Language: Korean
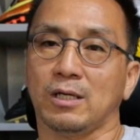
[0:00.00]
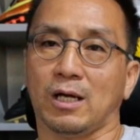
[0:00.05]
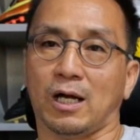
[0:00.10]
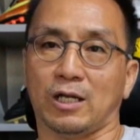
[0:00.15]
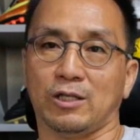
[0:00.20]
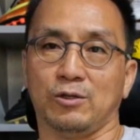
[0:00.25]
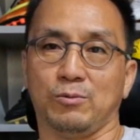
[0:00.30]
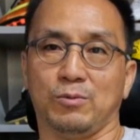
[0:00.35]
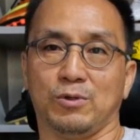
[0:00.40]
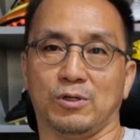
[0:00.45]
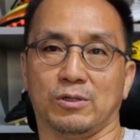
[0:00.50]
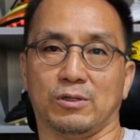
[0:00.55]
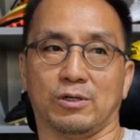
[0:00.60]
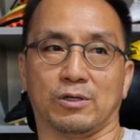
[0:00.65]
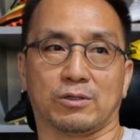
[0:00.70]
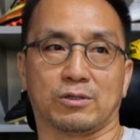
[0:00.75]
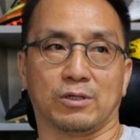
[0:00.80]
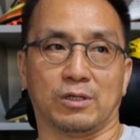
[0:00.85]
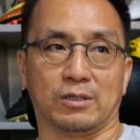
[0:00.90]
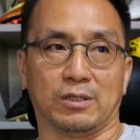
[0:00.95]
아니면
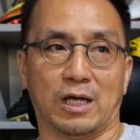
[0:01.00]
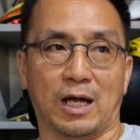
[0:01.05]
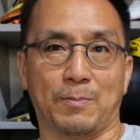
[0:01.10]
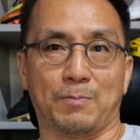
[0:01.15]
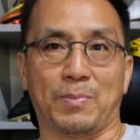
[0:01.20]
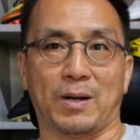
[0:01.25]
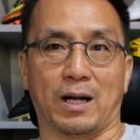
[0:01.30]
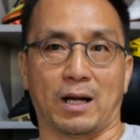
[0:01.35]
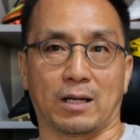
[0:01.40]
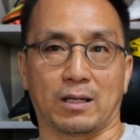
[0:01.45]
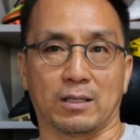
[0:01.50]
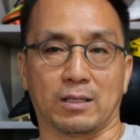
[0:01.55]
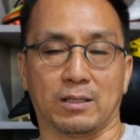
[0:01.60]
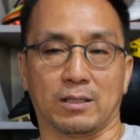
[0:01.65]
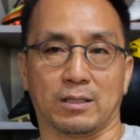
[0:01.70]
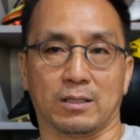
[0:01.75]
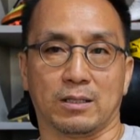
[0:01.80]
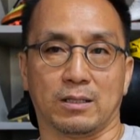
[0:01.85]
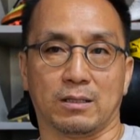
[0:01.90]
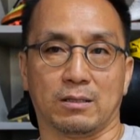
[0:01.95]
어떤 압박
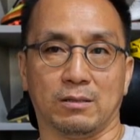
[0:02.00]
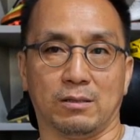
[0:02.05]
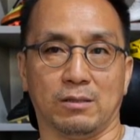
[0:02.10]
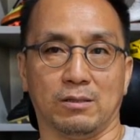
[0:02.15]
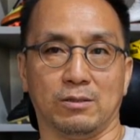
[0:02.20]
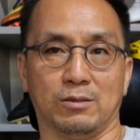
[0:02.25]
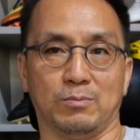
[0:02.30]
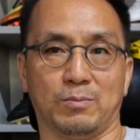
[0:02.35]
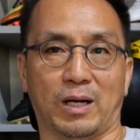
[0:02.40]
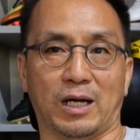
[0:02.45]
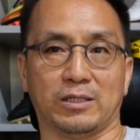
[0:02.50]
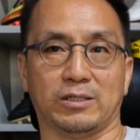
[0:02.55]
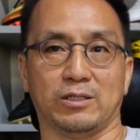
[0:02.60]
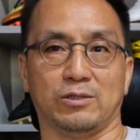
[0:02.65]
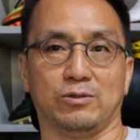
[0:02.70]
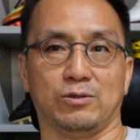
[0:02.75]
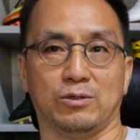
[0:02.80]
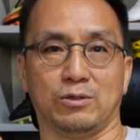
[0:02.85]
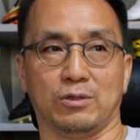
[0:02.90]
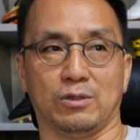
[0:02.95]
그런
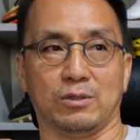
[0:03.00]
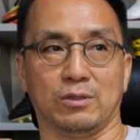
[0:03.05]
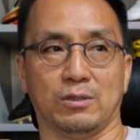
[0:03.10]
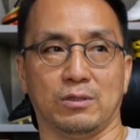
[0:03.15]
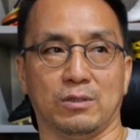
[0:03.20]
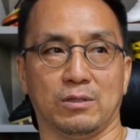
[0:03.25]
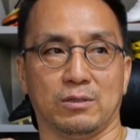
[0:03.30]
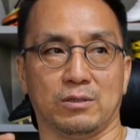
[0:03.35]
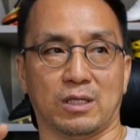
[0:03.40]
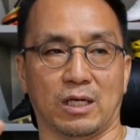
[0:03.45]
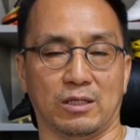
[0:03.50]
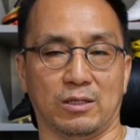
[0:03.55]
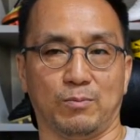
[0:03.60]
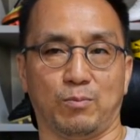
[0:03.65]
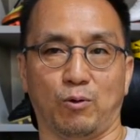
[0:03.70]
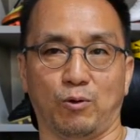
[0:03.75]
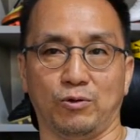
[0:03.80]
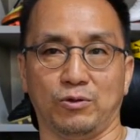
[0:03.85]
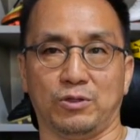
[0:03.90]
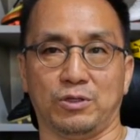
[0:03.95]

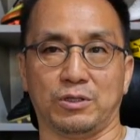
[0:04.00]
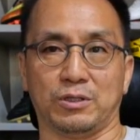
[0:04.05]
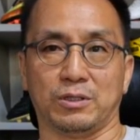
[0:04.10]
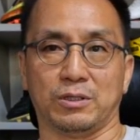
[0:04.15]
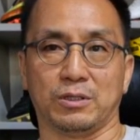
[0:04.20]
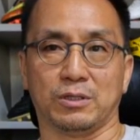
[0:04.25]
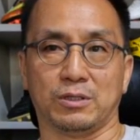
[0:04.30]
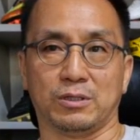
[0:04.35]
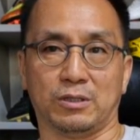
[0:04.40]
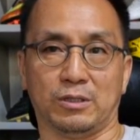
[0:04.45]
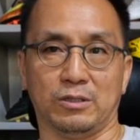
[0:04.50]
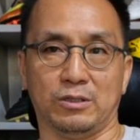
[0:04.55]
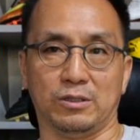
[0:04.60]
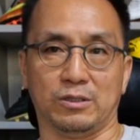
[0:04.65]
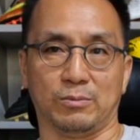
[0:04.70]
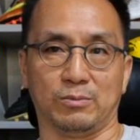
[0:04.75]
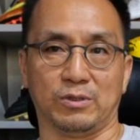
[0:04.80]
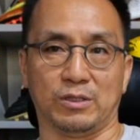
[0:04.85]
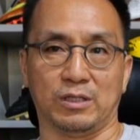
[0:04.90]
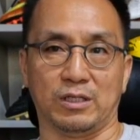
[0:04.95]
발생되는 포인트
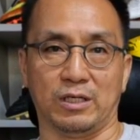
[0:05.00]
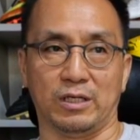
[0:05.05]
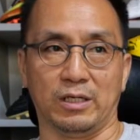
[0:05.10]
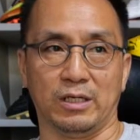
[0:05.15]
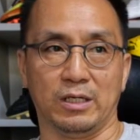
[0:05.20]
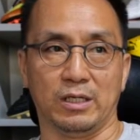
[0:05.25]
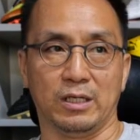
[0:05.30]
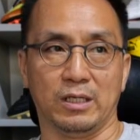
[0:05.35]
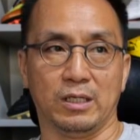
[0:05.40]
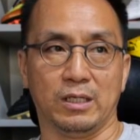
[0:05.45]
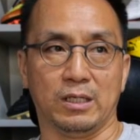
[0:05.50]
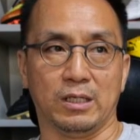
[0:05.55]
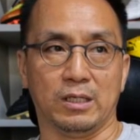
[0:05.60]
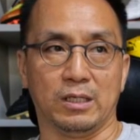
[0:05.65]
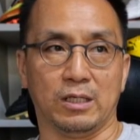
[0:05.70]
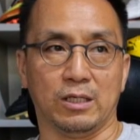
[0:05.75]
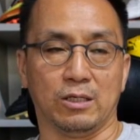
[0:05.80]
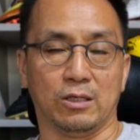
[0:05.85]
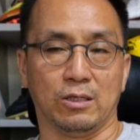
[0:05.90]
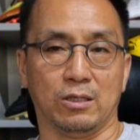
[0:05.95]
그런 점들이
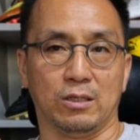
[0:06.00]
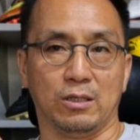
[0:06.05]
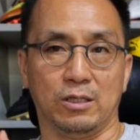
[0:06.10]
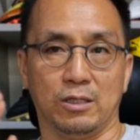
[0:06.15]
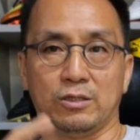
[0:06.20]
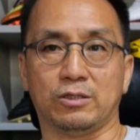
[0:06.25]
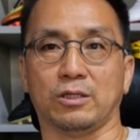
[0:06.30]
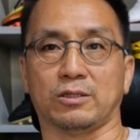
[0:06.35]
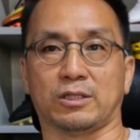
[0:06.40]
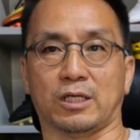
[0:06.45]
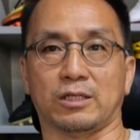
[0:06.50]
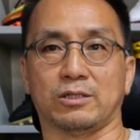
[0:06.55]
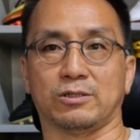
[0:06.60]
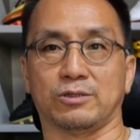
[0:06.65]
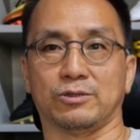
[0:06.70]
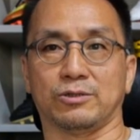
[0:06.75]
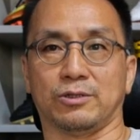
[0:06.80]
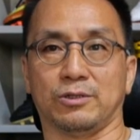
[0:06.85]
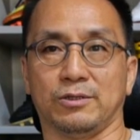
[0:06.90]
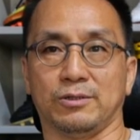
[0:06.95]
있었다는
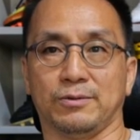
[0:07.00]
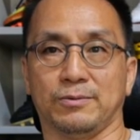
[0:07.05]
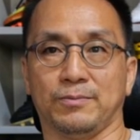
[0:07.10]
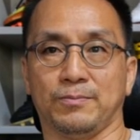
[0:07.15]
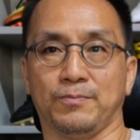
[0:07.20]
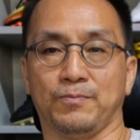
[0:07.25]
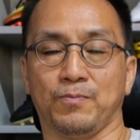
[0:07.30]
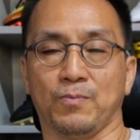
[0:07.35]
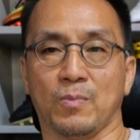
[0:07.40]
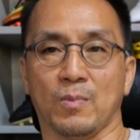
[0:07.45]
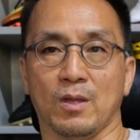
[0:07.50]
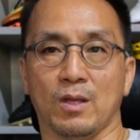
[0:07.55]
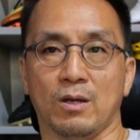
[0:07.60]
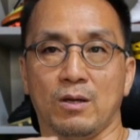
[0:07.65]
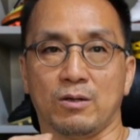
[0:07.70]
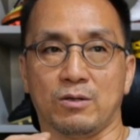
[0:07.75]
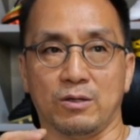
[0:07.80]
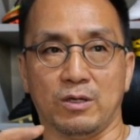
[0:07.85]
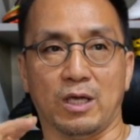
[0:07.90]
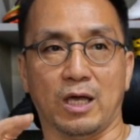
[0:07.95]
거죠
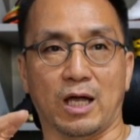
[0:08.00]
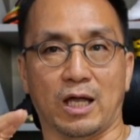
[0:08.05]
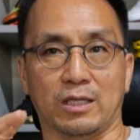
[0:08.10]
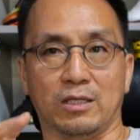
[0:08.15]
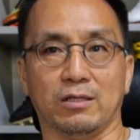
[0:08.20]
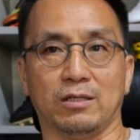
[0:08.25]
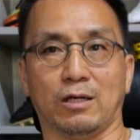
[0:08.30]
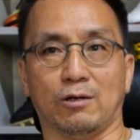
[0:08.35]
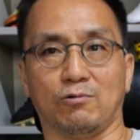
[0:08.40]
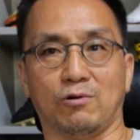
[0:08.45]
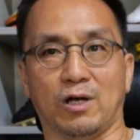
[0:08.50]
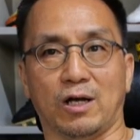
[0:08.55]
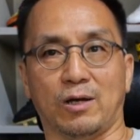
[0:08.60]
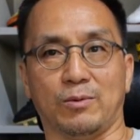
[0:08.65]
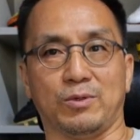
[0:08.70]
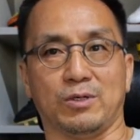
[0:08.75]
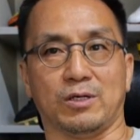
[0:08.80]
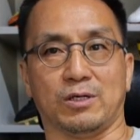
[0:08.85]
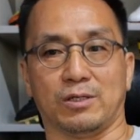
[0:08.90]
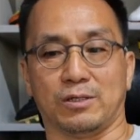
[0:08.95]
그게 아니라고
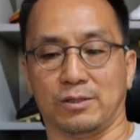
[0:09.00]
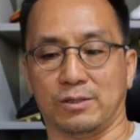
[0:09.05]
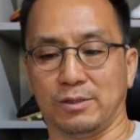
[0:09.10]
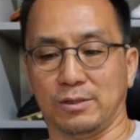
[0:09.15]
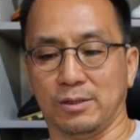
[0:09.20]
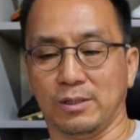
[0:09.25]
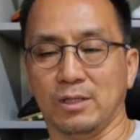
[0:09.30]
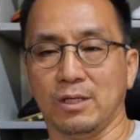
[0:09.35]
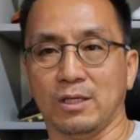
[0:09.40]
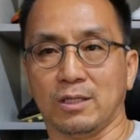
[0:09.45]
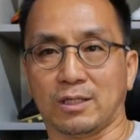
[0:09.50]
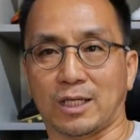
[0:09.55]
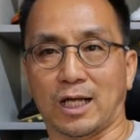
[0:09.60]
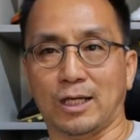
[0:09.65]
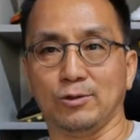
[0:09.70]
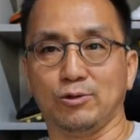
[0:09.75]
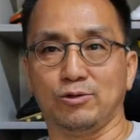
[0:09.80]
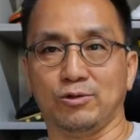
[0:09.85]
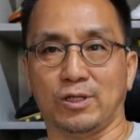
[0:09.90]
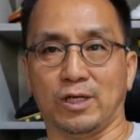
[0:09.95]
하면
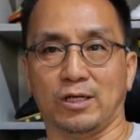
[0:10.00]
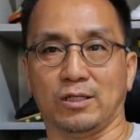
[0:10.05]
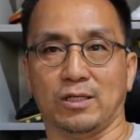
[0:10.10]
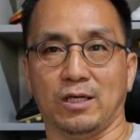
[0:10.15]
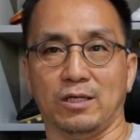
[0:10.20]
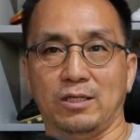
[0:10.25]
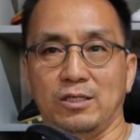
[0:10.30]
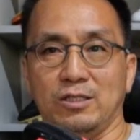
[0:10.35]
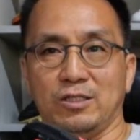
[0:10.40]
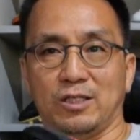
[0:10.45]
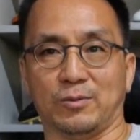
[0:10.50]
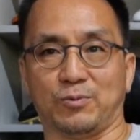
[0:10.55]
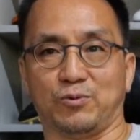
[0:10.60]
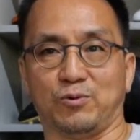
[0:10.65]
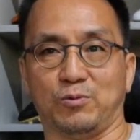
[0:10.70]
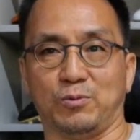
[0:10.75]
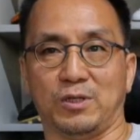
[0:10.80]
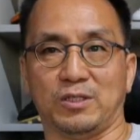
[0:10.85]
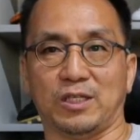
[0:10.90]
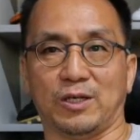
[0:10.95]
단순하게 이
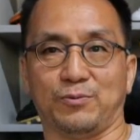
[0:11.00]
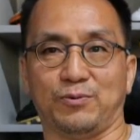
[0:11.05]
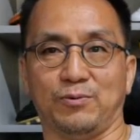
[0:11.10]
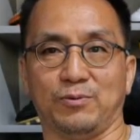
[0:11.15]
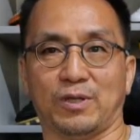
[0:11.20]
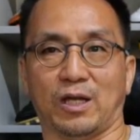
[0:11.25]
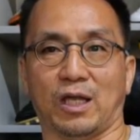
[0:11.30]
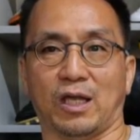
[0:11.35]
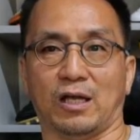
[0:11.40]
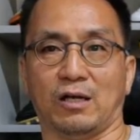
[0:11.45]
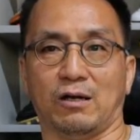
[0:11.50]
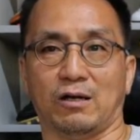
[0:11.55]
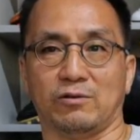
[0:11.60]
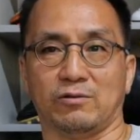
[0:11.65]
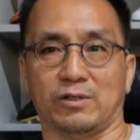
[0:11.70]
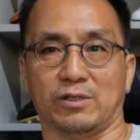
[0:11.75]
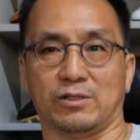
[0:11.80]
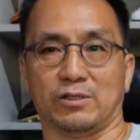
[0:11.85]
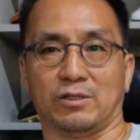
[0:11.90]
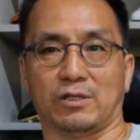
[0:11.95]
제품의 제품
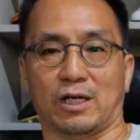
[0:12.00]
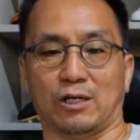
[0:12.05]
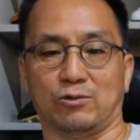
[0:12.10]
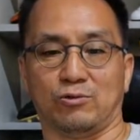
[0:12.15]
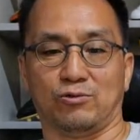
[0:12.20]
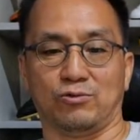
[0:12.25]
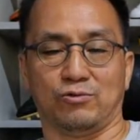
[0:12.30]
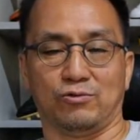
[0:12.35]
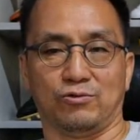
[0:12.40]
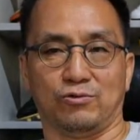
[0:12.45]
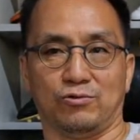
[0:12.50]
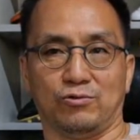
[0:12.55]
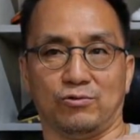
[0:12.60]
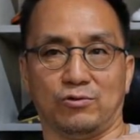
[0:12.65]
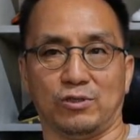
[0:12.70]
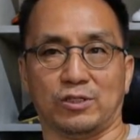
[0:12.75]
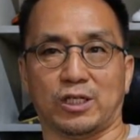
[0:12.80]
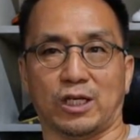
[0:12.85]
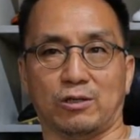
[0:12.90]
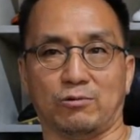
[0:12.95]
다양화를 위해서
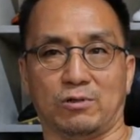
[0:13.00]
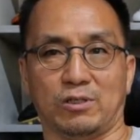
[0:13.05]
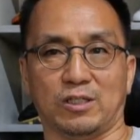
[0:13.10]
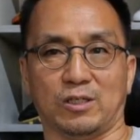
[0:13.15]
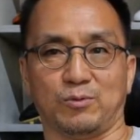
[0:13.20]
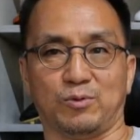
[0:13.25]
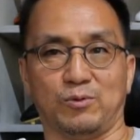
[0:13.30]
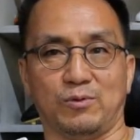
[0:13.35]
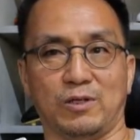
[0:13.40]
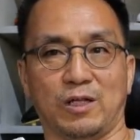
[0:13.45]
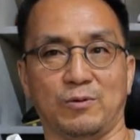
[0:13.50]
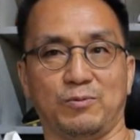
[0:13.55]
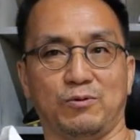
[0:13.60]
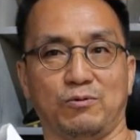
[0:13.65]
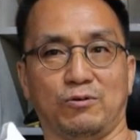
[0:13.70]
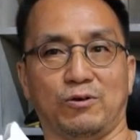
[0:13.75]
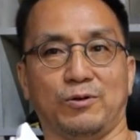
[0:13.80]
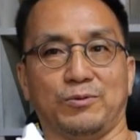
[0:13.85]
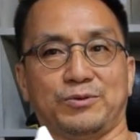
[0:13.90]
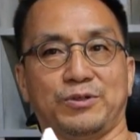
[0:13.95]
가죽을 사용한 제품을 낼
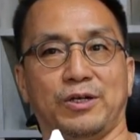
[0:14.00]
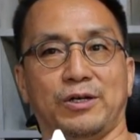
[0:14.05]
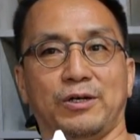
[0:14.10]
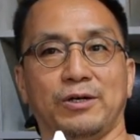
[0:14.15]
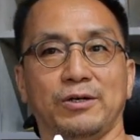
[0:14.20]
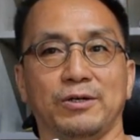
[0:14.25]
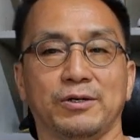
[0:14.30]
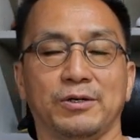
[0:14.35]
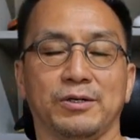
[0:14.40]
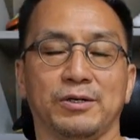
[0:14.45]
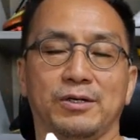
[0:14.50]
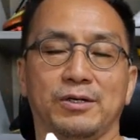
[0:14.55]
필요가 없어요